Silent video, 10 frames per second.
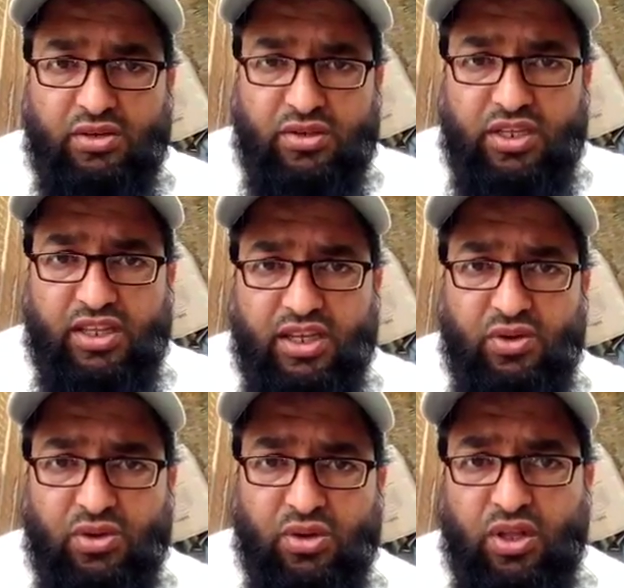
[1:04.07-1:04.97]
किया था
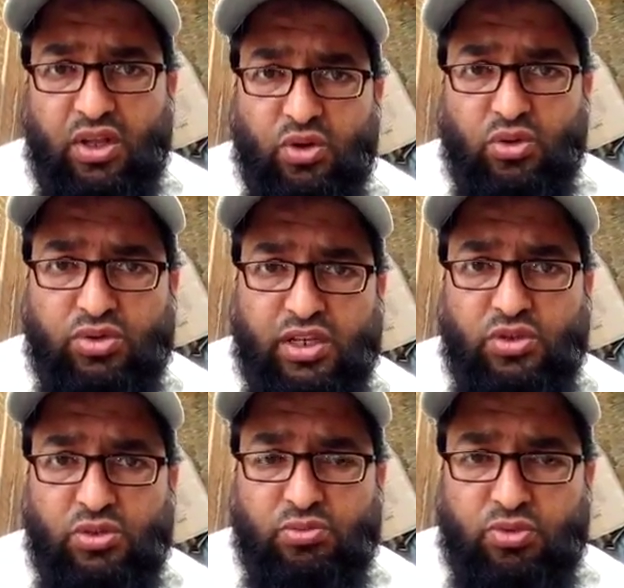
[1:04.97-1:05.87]
वो उसका
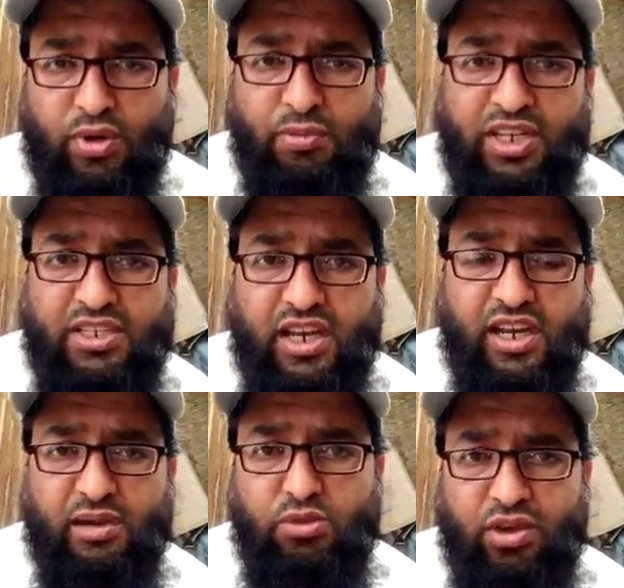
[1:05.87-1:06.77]
जो पूरा बनी
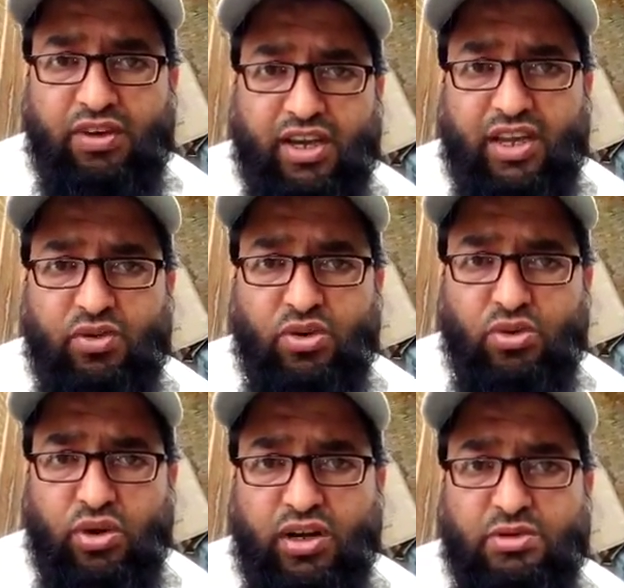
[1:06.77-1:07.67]
इसराइल का पूरा वाक़ वो
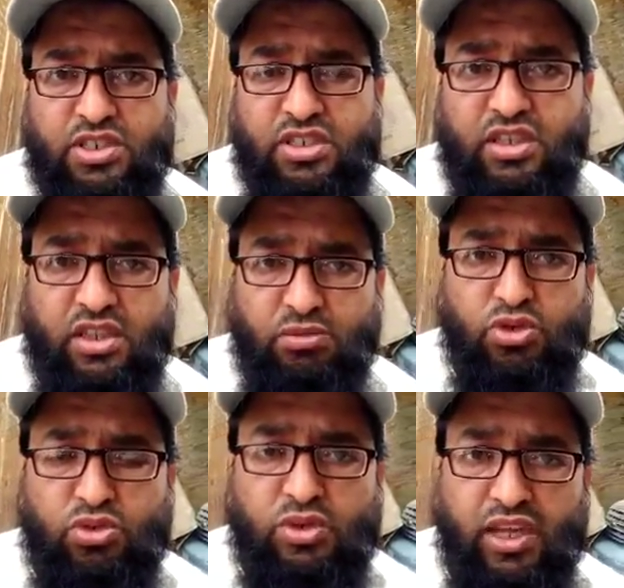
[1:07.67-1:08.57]
कुरान मजीद के अंदर
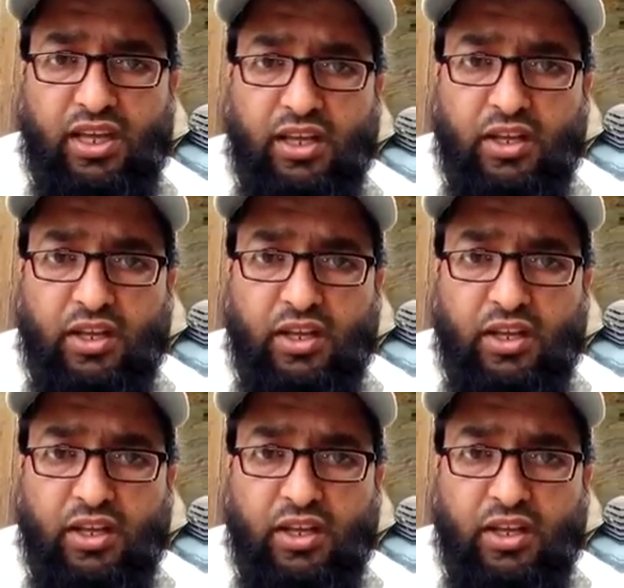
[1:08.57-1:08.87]
मौजूद है